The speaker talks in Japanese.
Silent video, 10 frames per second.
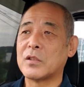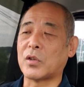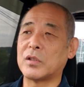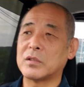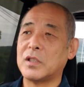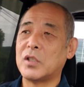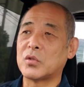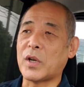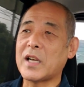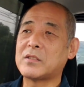その
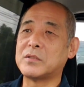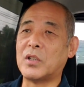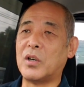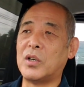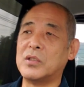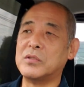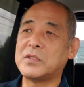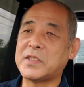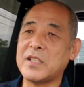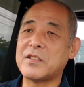トラックの
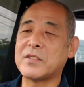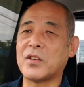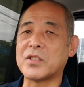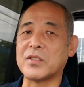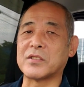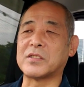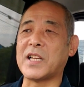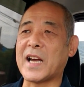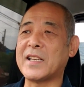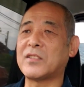運転手同士のつ
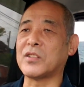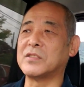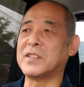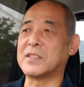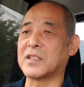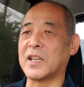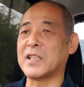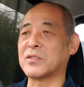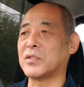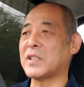ながりというんですか
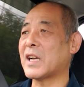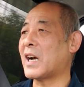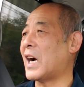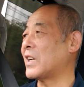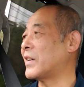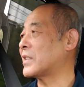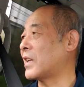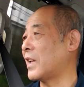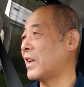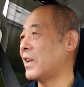ね、そんなんがありまし
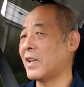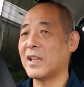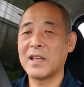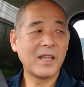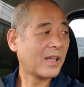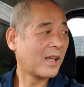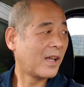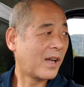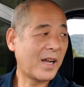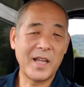たね。
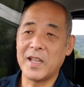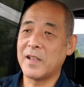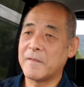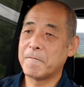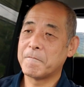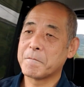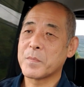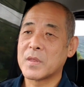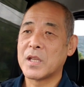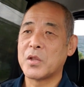はい、
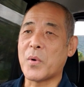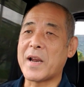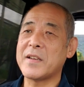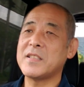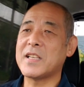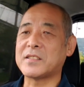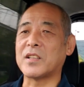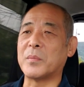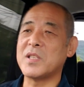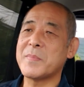悪いですけ
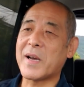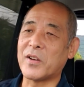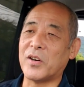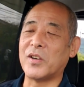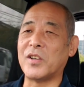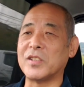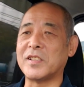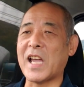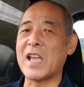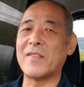れども今の
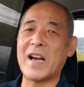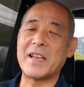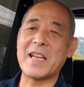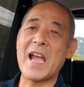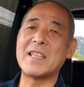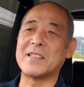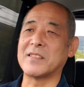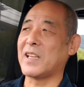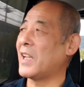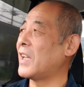時代はないです
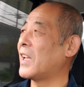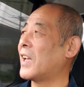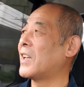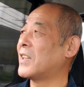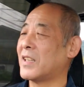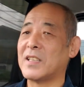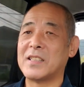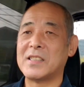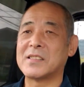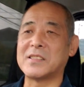ね、
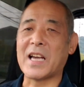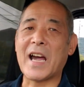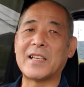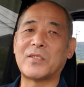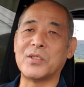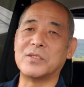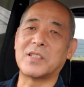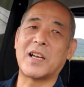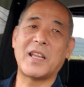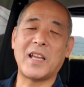つながりという
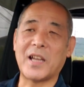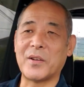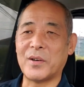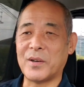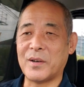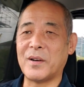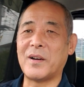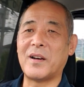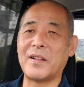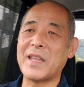かね、あ
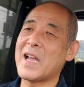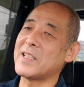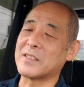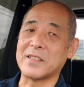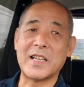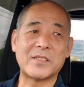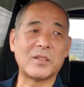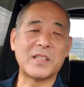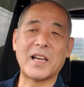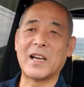のー、ないですね、そ
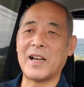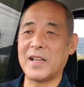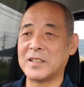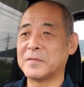んなんが。